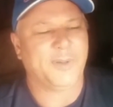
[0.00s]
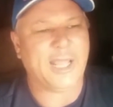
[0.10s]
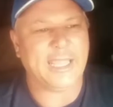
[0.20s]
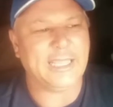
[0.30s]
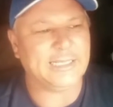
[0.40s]

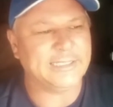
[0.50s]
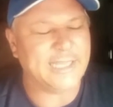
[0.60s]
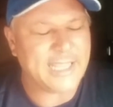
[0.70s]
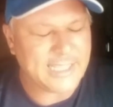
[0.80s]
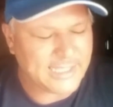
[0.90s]
Pra ela
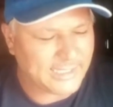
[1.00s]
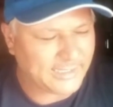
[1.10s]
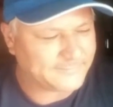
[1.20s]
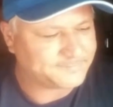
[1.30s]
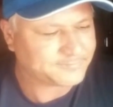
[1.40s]

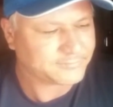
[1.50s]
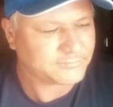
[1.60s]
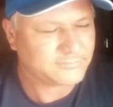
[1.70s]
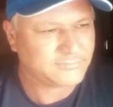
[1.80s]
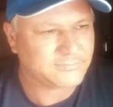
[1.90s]
nem...
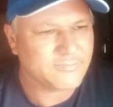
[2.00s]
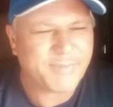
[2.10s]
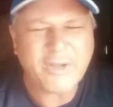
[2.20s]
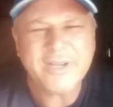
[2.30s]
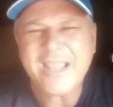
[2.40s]

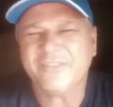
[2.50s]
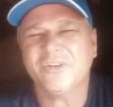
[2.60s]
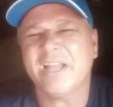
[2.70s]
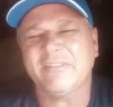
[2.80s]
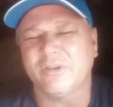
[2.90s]
Pra eu nem
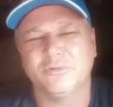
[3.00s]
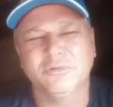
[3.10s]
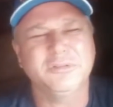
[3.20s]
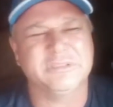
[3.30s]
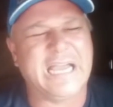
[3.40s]
acionar
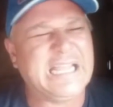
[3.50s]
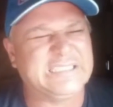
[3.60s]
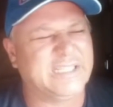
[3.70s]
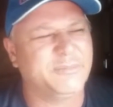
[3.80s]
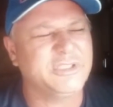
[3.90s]
seguro,
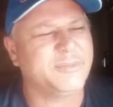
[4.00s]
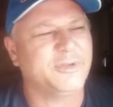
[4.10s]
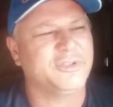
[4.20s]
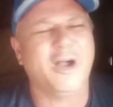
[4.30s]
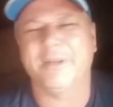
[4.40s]
nada. Dá muita
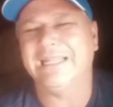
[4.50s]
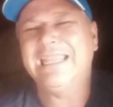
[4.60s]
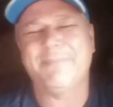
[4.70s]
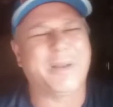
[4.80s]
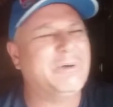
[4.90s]
mão de obra,
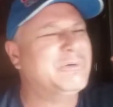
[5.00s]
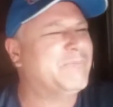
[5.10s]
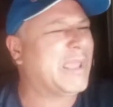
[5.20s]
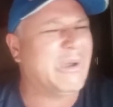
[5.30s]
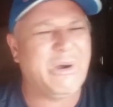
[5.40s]
liga pra
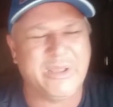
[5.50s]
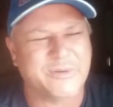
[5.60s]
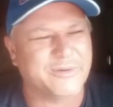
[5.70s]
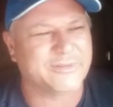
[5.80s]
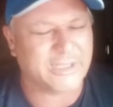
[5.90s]
um, BO
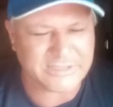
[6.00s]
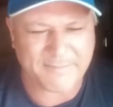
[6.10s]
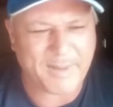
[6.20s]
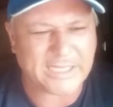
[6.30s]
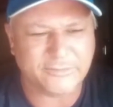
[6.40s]
e coisa e tal. Eu
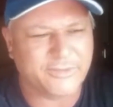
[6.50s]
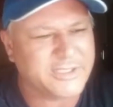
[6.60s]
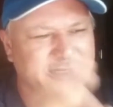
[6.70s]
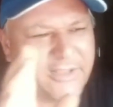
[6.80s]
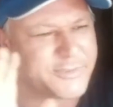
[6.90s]
já paga
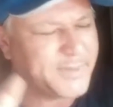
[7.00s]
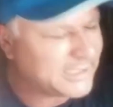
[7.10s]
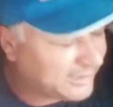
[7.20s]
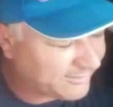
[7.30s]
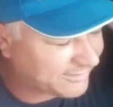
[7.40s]
200, 300
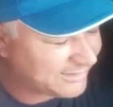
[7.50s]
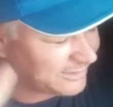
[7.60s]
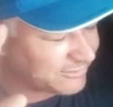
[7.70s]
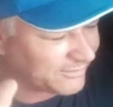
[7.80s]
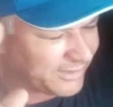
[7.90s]
pila ali que se
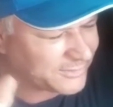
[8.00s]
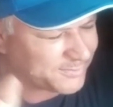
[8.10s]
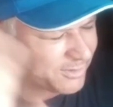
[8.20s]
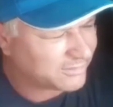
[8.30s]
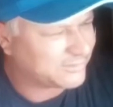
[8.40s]
dane de uma
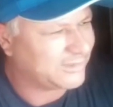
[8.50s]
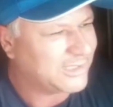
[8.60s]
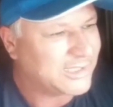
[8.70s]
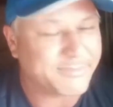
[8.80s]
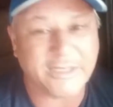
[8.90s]
vez, pronto.
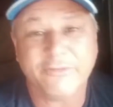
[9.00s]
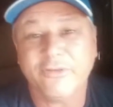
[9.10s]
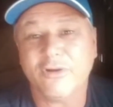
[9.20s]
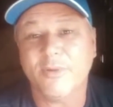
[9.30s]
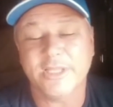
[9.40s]
E... Pra não
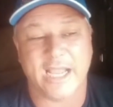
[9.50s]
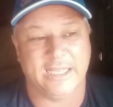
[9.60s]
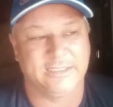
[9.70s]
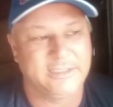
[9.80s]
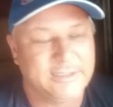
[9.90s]
se
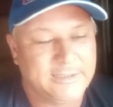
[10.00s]
incomodar.